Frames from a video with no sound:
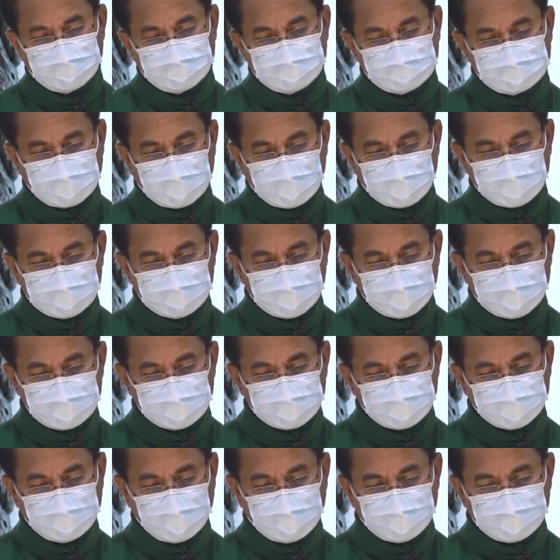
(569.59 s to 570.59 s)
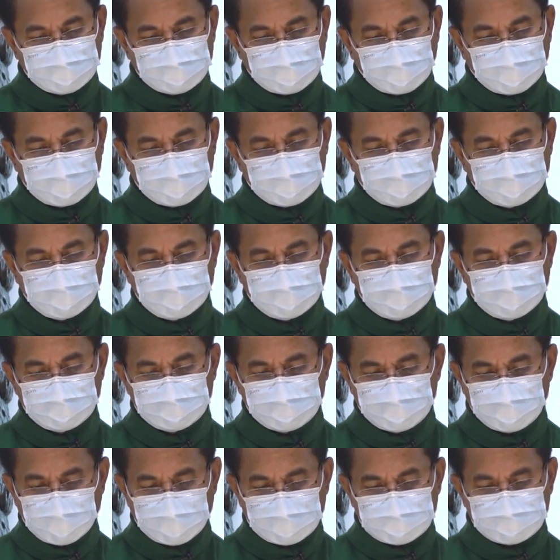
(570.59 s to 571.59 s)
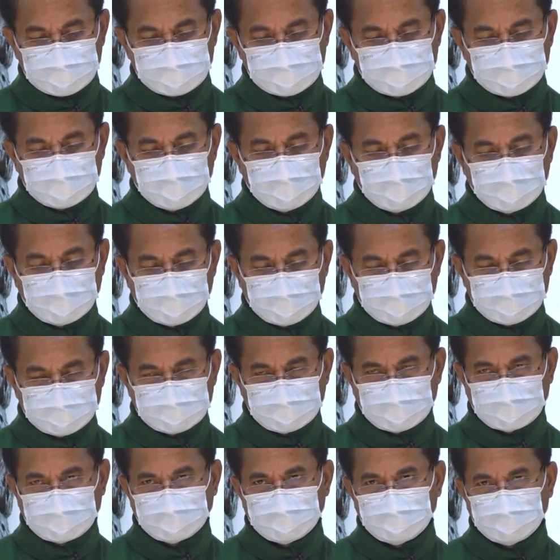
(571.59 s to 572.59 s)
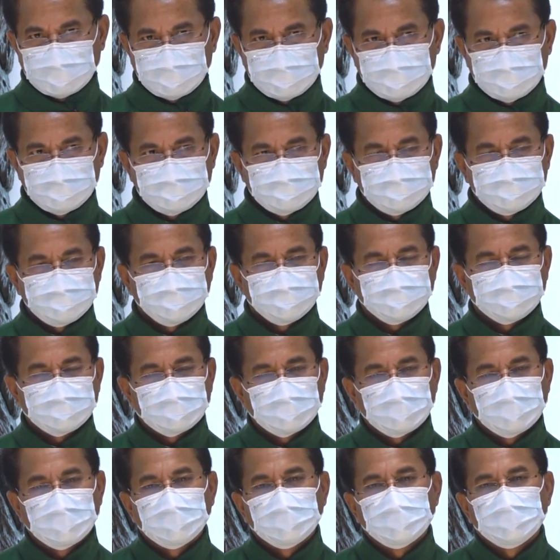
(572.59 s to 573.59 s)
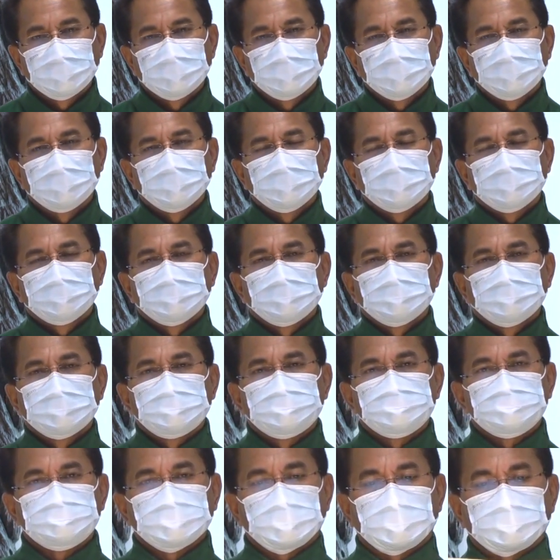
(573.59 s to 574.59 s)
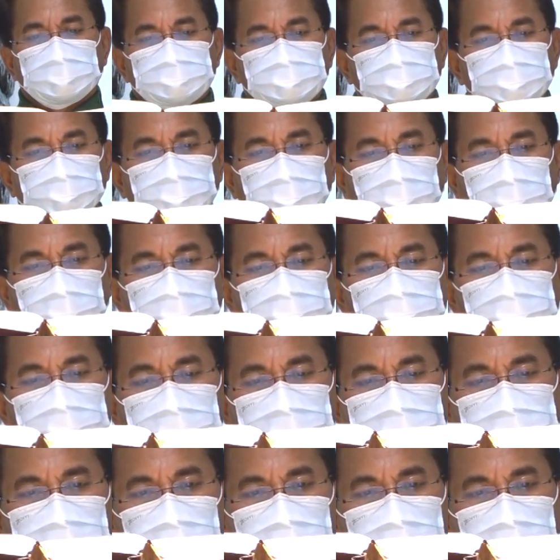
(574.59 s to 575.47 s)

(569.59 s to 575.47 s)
在天主眼中却是可憎的。”上主的圣